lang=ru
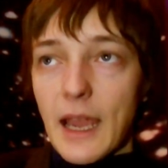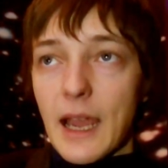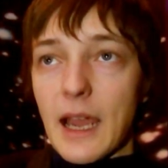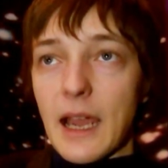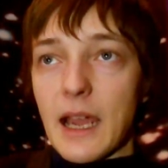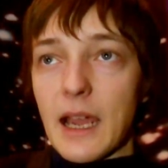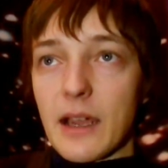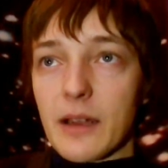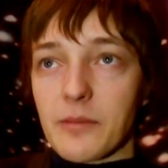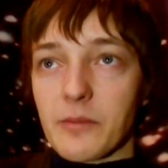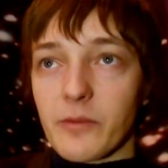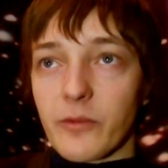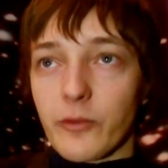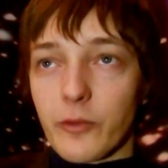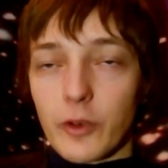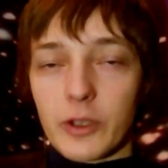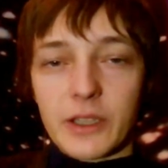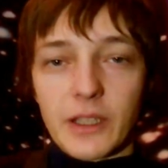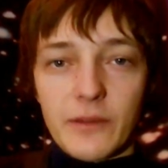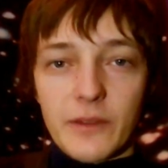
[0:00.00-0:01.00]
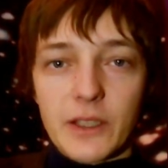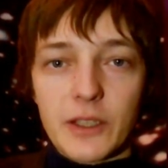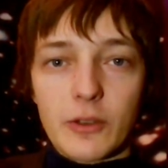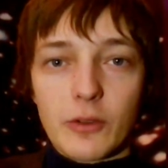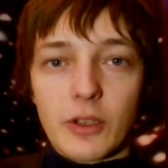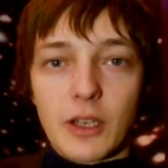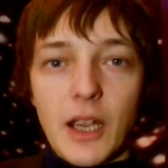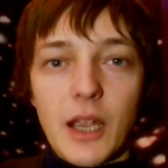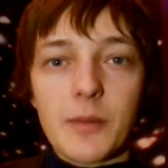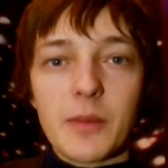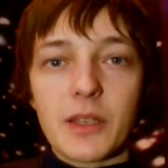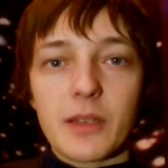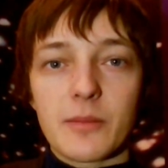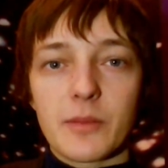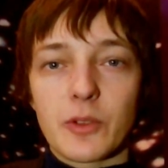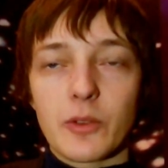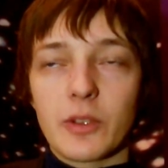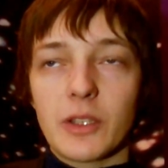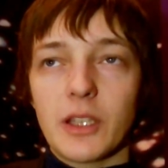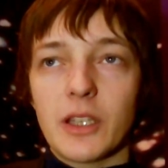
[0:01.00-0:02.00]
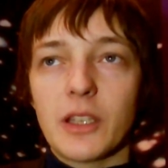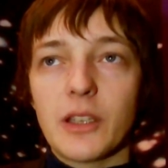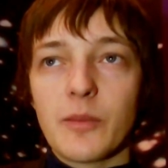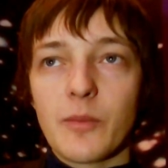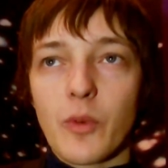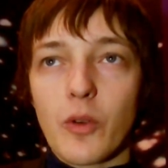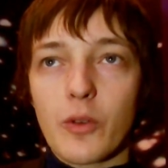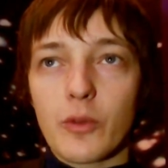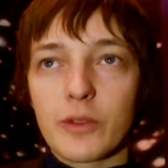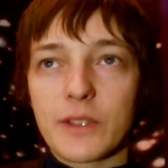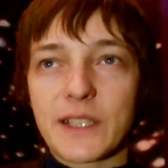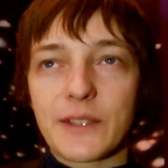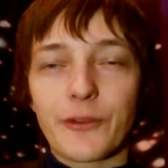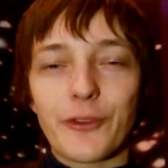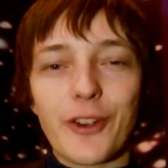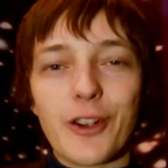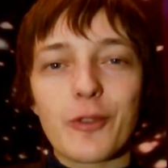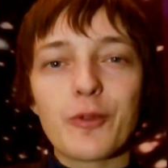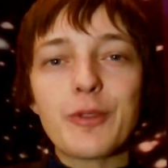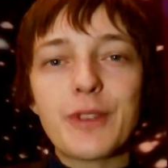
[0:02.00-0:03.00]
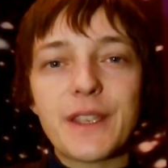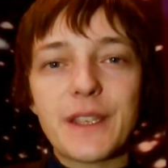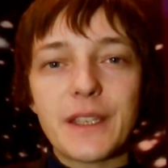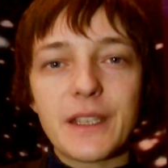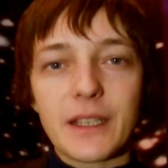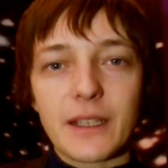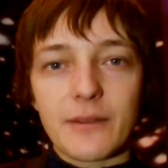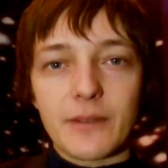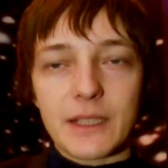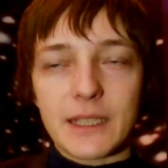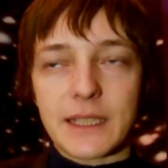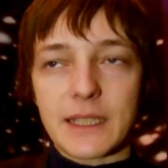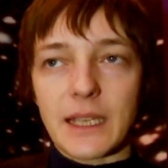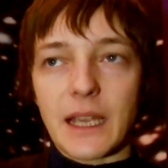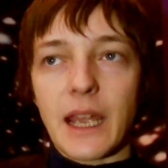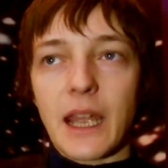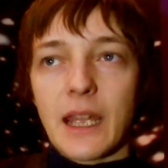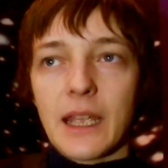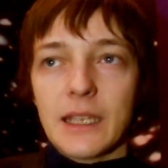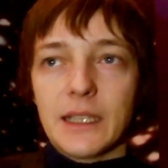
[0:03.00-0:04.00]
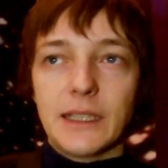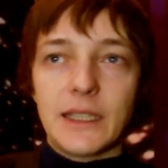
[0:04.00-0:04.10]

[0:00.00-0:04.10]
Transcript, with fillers: А фото-видеокамеры многие не могут сфокусироваться,